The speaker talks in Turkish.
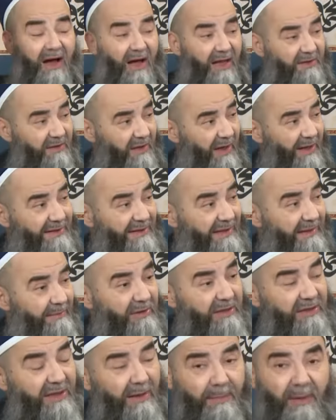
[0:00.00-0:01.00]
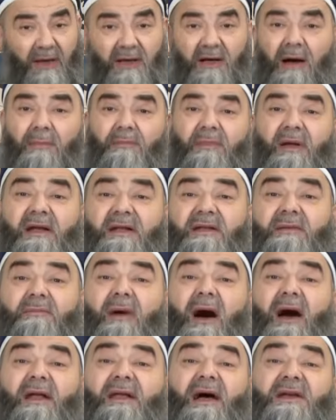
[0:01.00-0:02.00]
Allah'ın ilminde peygamber idim
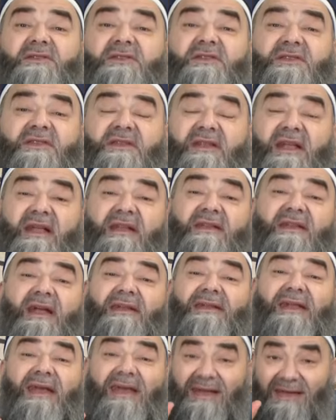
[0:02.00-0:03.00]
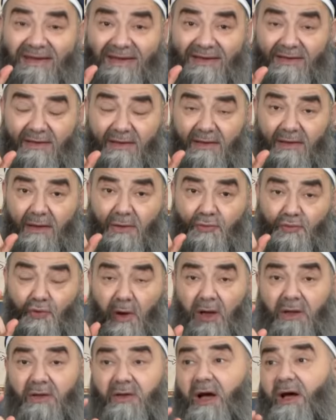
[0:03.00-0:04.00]
dinde değil. Çünkü
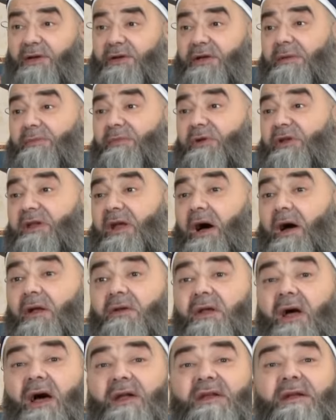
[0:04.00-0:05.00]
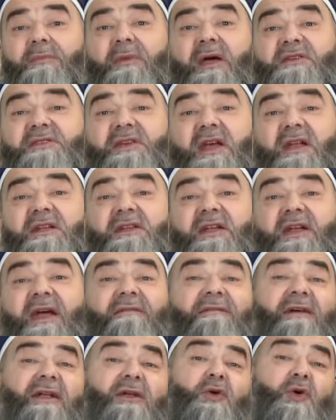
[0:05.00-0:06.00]
Allah'ın ilminde, Allah'ın ilmi ezelidir,
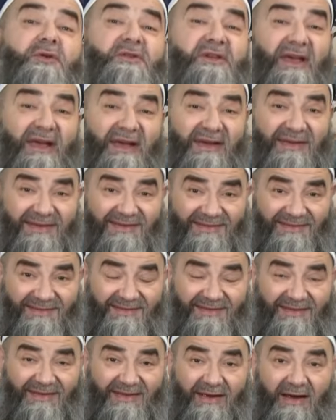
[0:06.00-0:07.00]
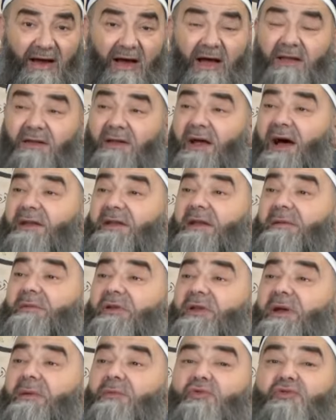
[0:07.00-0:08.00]
evveli yok ki. Allah'ın
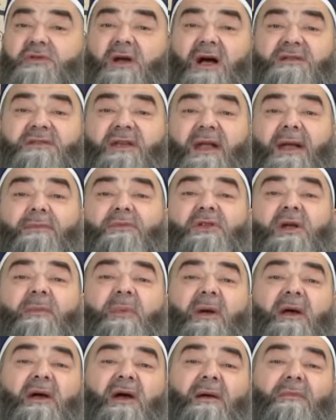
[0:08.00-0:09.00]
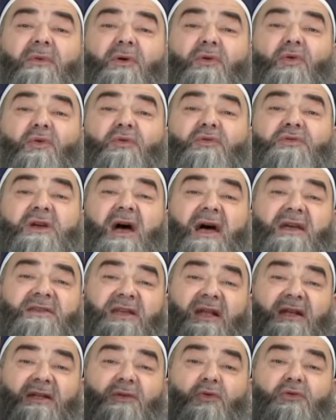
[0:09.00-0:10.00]
ilminde Musa Aleyhisselam'ın da peygamber olacağı
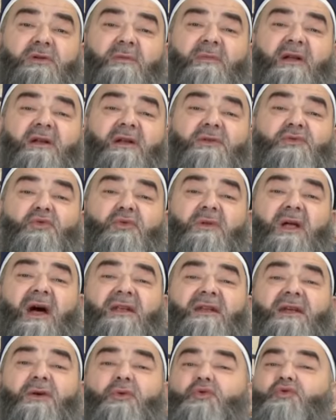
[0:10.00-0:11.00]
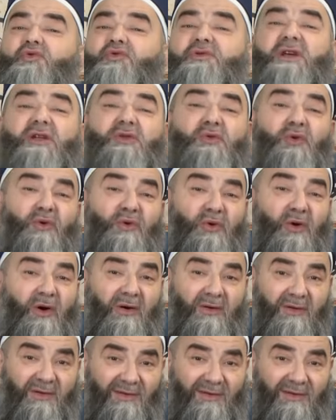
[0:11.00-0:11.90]
ezelidir. O zaman Resulullah'ın ne hususiyeti oluyor?